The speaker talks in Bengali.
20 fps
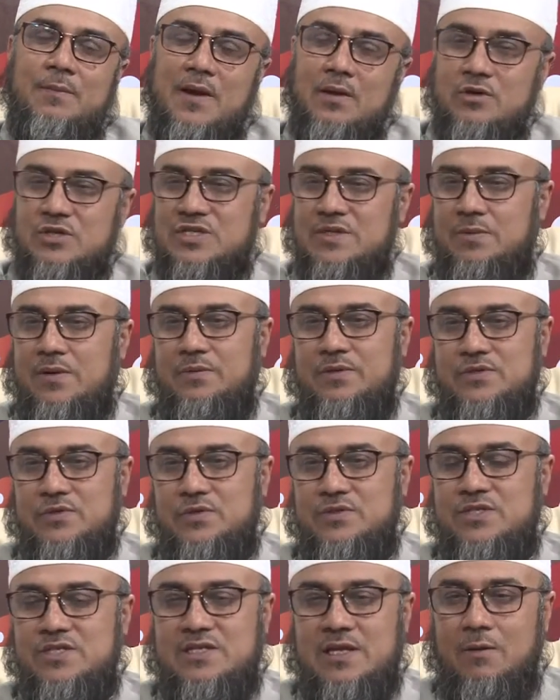মানুষ যেভাবে
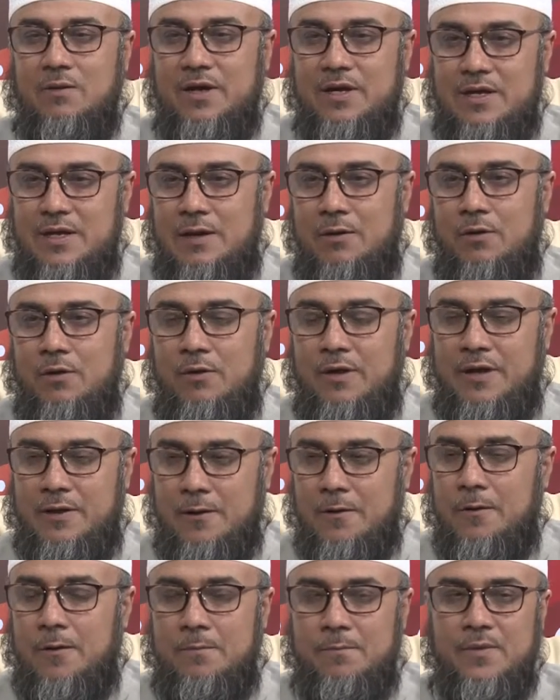চলছে তাহলে এটা হলো
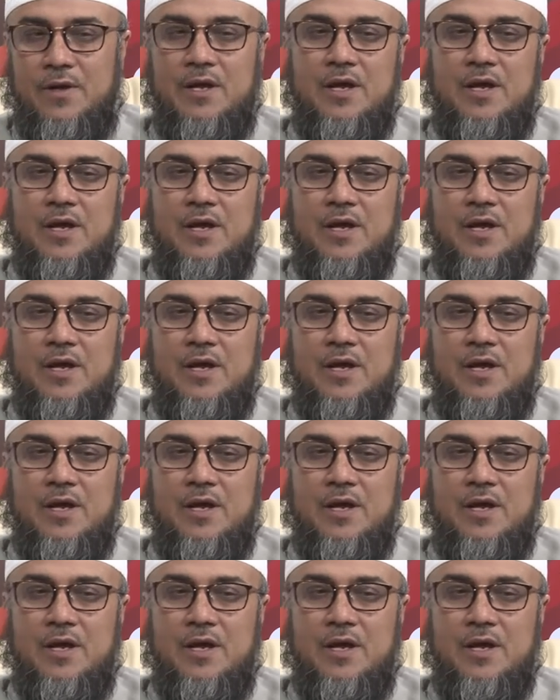এরকম